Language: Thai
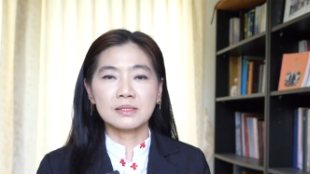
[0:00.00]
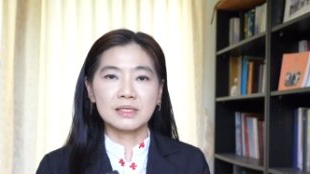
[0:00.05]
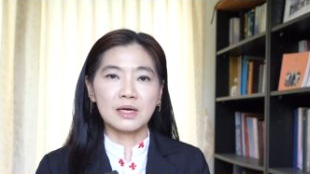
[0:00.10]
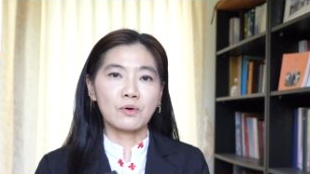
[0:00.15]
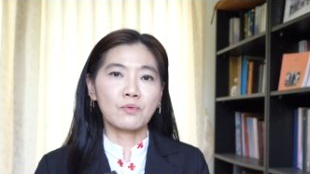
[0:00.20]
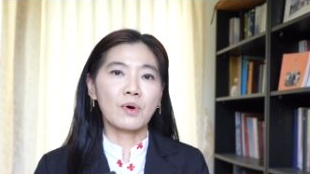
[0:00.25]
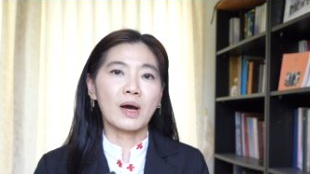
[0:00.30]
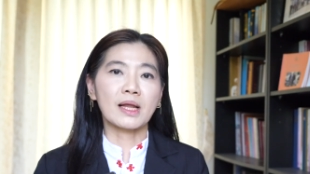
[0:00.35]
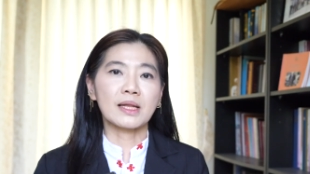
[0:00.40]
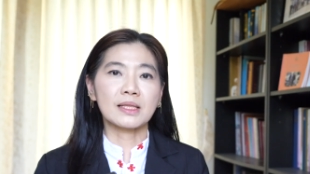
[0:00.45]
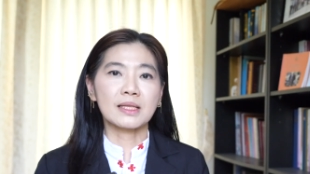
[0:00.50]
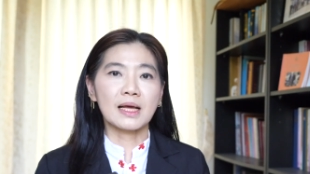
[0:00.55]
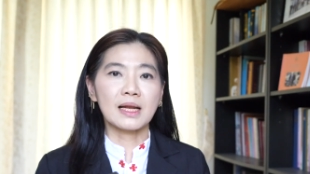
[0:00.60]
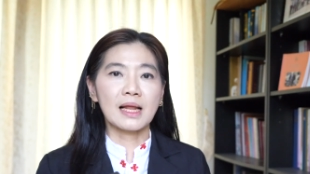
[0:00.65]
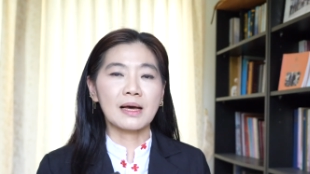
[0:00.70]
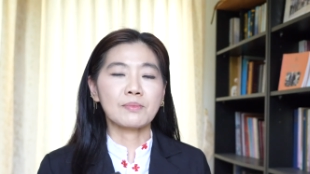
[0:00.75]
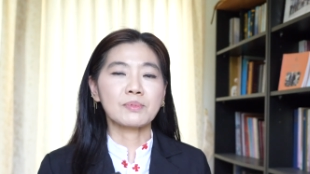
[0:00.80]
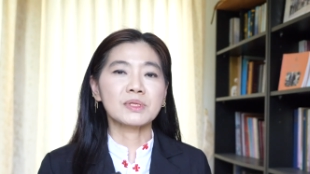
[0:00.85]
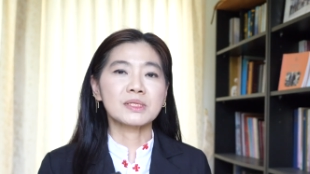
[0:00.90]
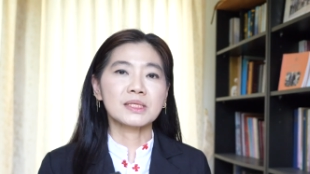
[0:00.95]
จังหวัดแต่
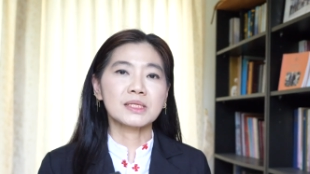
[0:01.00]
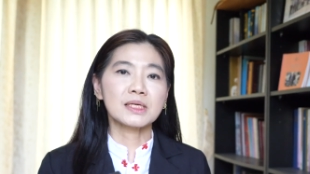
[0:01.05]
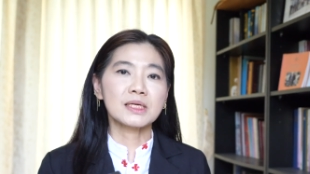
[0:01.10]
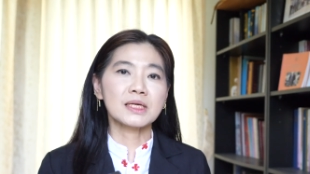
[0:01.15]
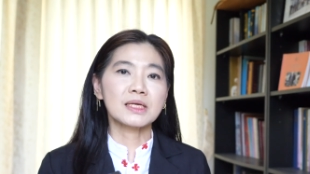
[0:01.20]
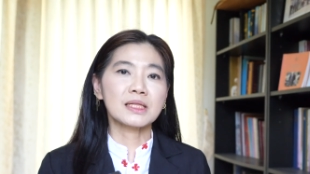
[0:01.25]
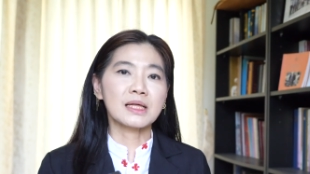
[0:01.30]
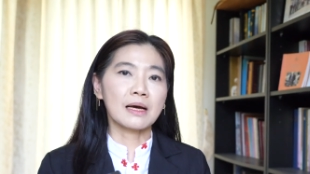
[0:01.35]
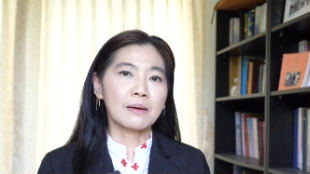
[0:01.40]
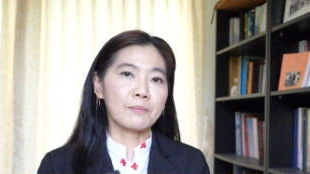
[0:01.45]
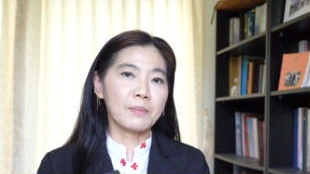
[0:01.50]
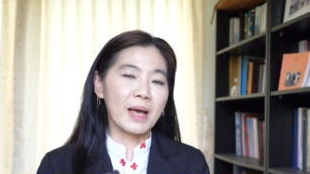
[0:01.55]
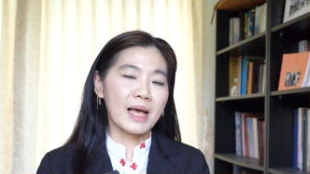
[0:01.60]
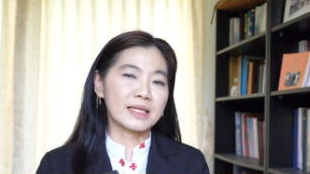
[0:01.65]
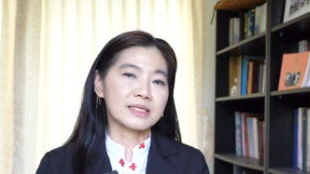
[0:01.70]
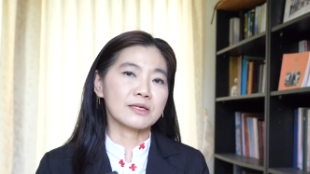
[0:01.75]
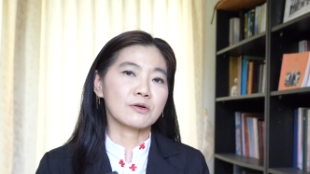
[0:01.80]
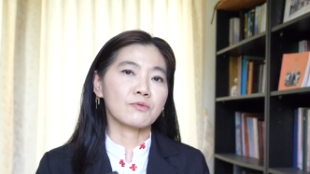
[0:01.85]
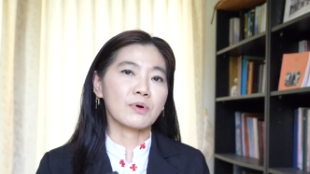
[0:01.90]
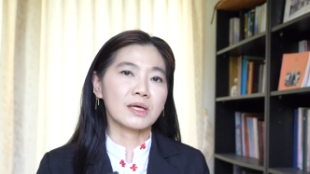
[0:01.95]
ละพื้นที่ทั้ง
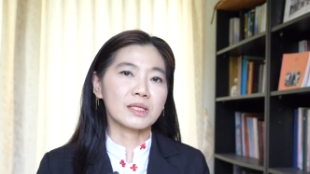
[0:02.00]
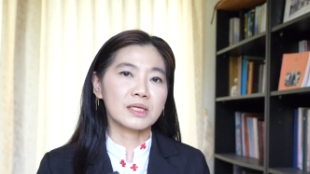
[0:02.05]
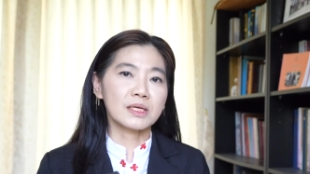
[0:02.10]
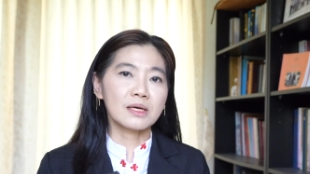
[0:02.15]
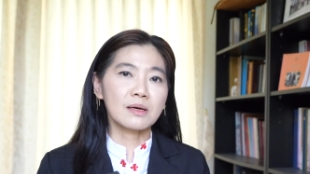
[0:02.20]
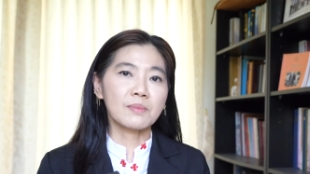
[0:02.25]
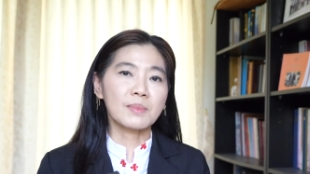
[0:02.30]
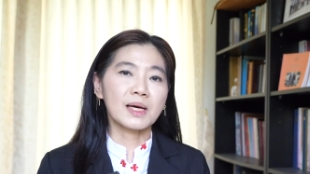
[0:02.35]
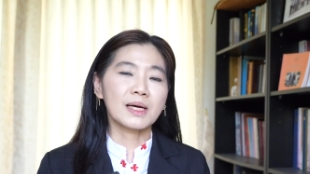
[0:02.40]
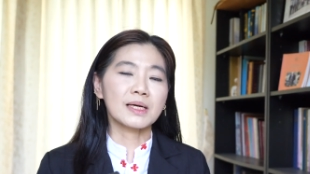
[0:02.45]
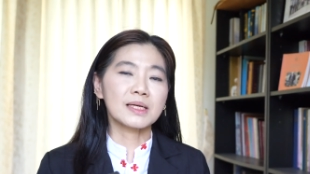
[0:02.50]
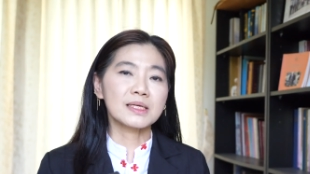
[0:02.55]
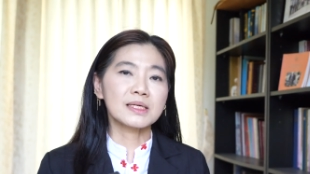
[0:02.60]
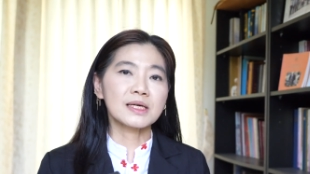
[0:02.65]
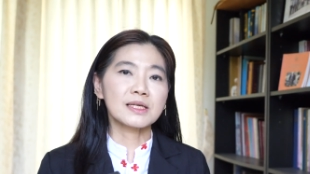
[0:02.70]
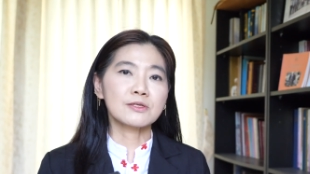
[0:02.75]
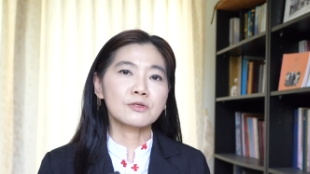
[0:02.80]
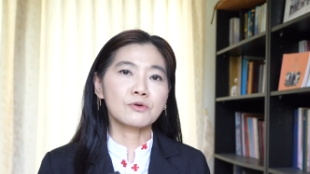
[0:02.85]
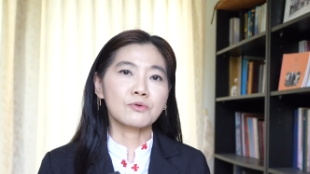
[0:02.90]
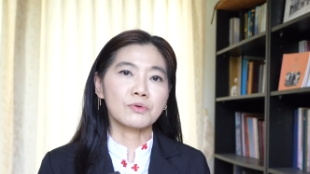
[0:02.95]
8 จังหวัดที่กำลังเคลื่
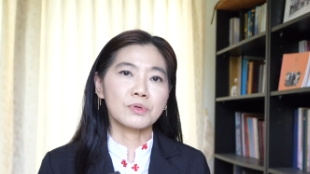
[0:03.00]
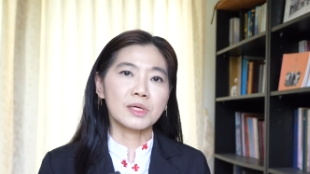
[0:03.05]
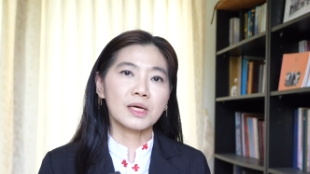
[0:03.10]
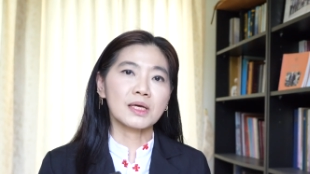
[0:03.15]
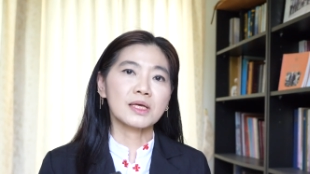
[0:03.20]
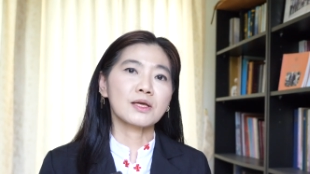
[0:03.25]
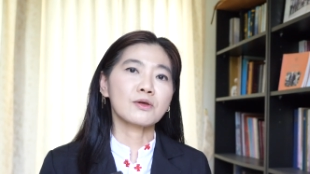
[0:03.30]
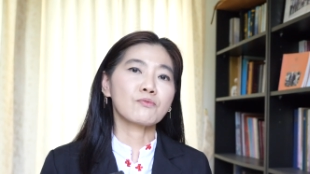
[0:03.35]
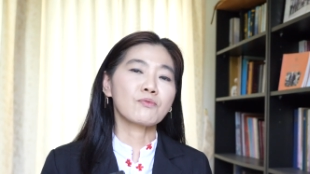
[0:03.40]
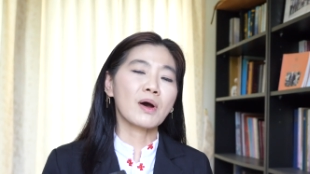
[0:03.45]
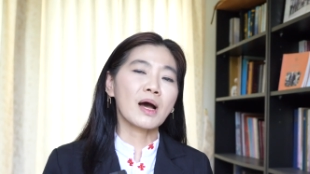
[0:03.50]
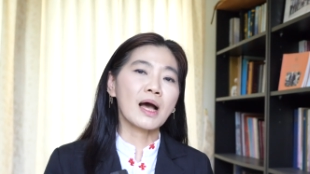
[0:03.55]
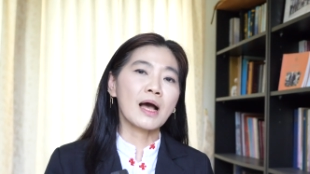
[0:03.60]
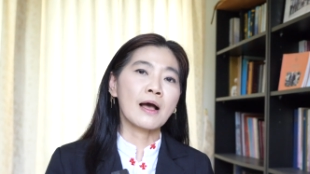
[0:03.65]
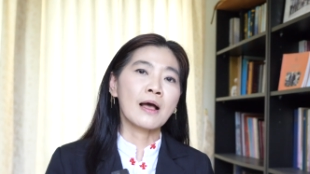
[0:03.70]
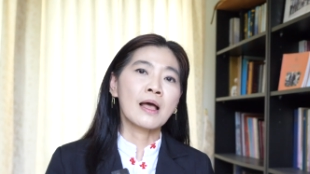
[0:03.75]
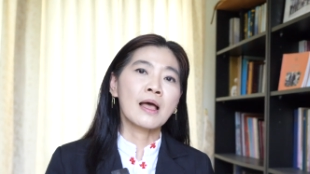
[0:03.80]
อนอยู่เนี่ยคิดว่า